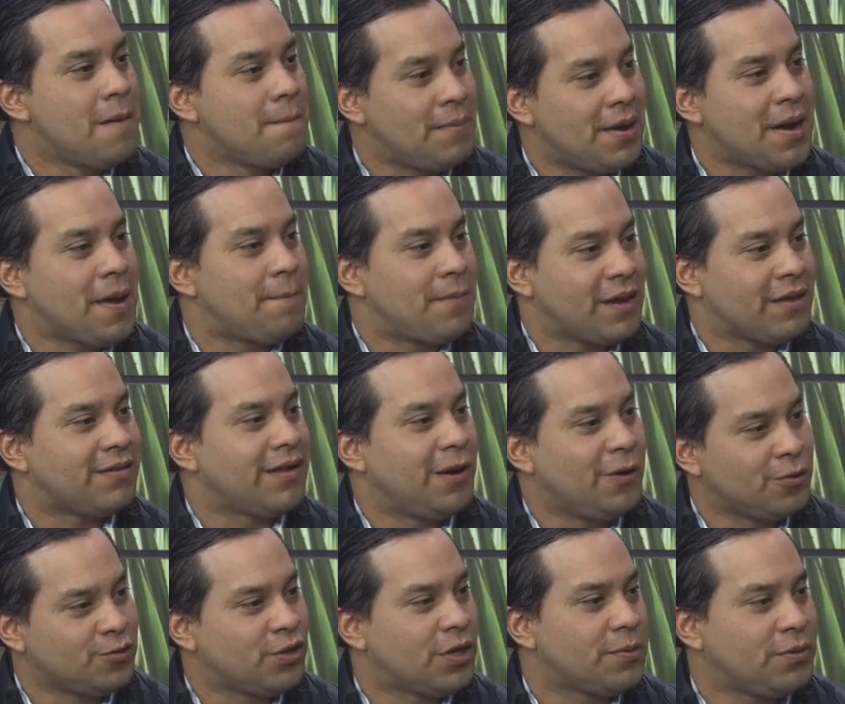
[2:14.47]
para prestar
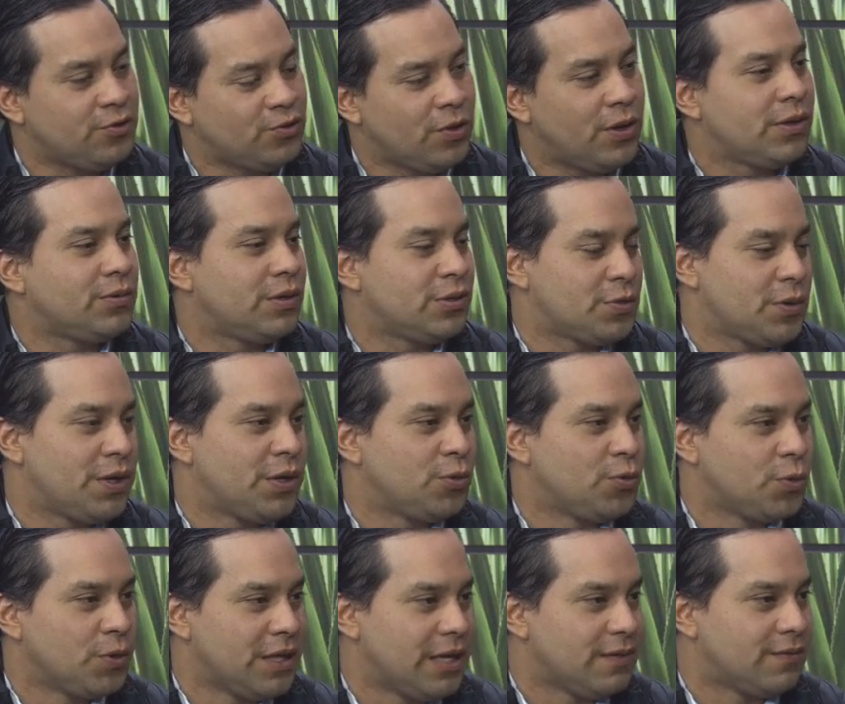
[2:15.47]
los servicios a nuestros
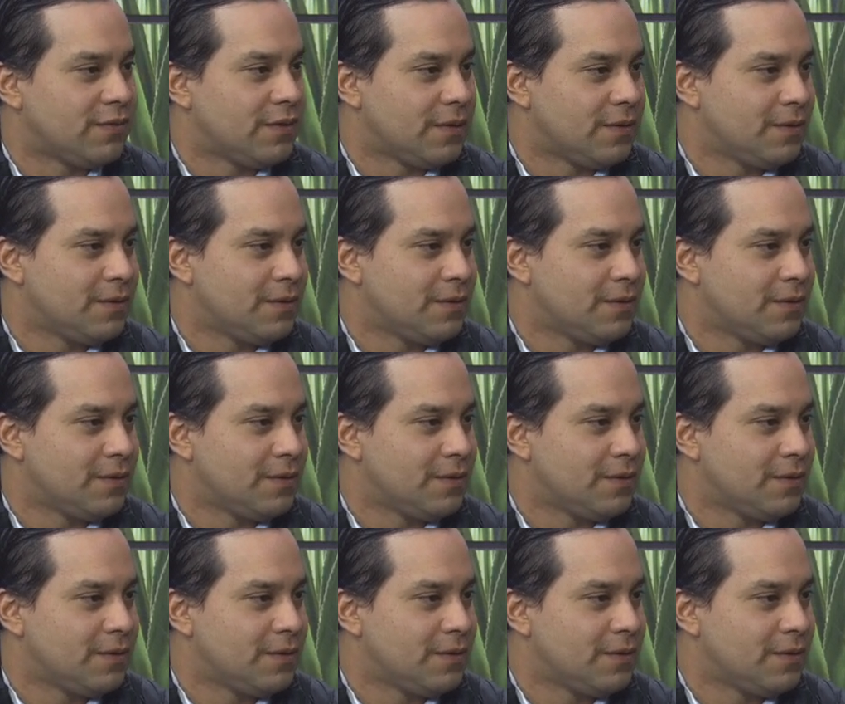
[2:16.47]
estudiantes.